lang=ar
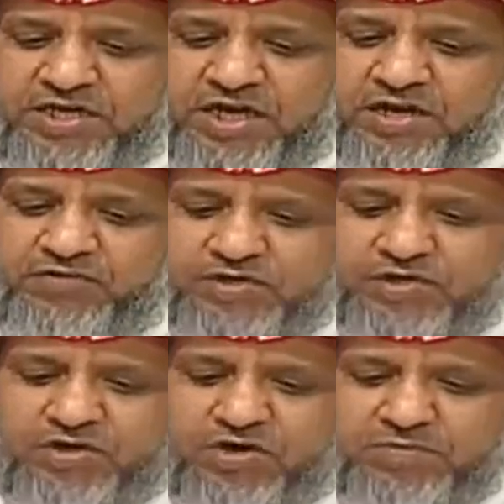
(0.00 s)
جاره في
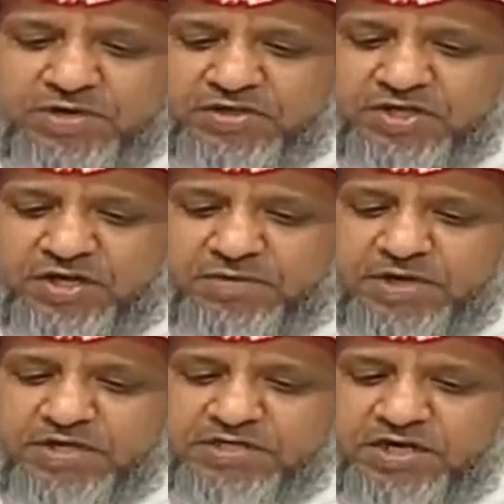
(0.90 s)
كل يوم نذكره
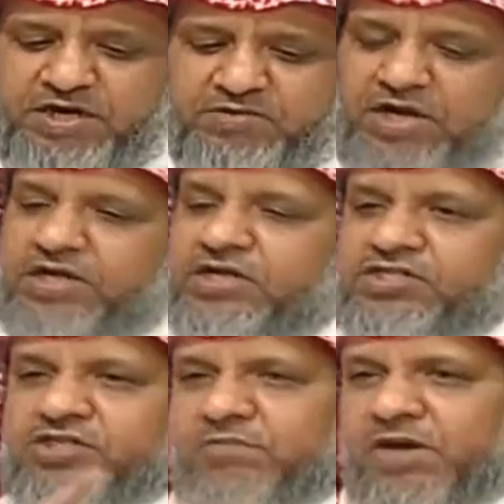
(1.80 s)
ما نسيناه لا
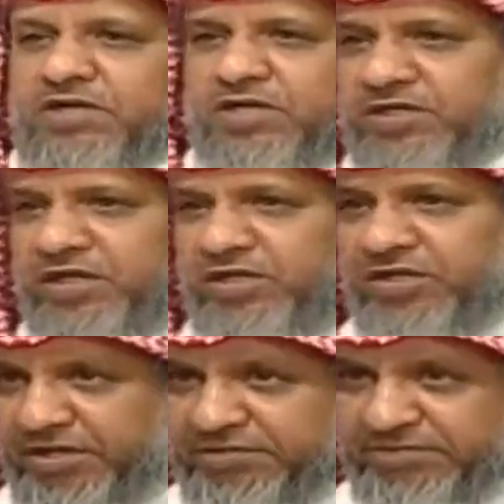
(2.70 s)
ينسي من باقيات
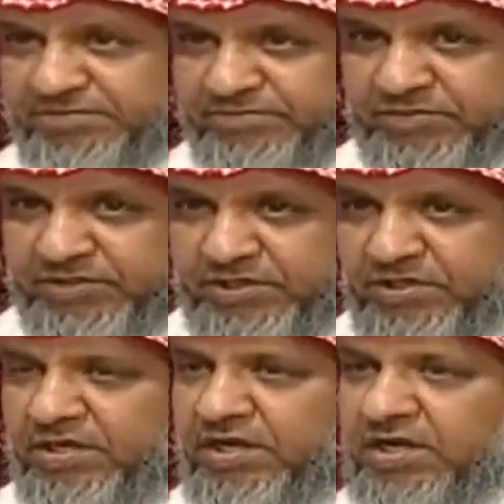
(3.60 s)
الاثار
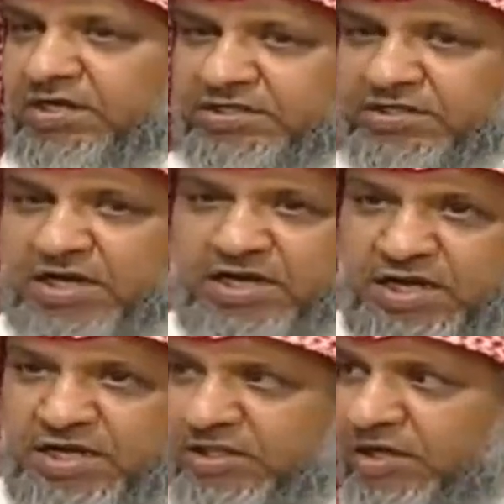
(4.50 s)
اللي عياله
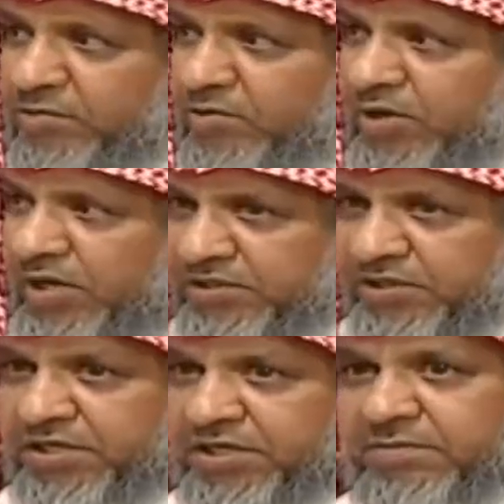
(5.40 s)
على دربه وعلى
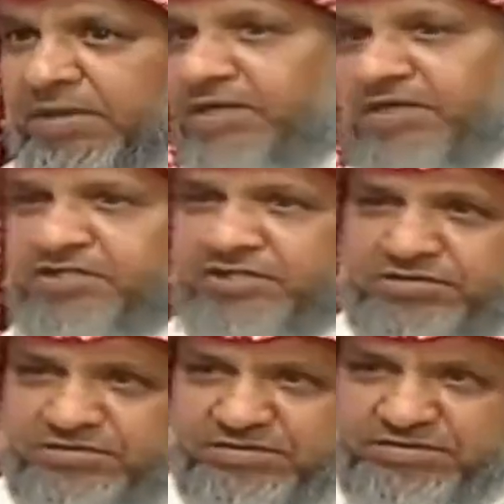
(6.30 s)
طريقه ما ينسي
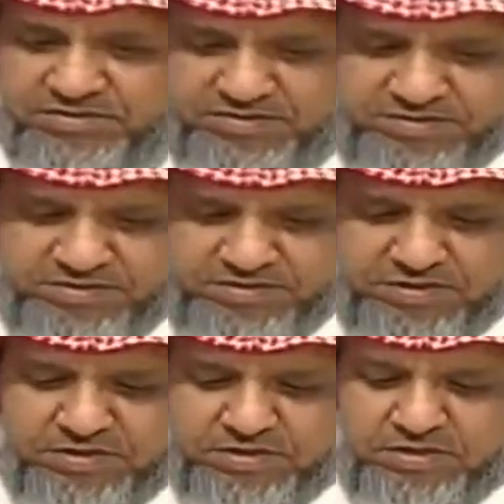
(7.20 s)
نعم
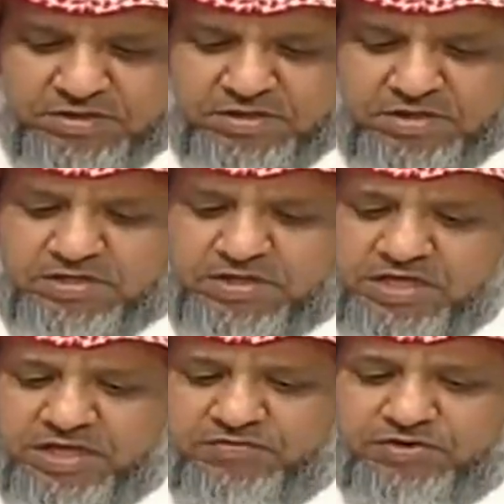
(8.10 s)

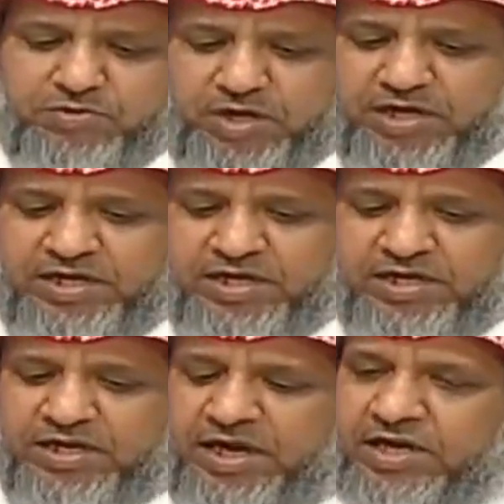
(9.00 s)
تذرف دموع
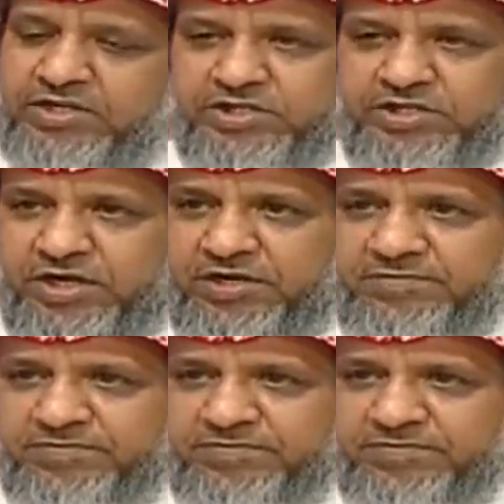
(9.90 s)
العين لحل طرياه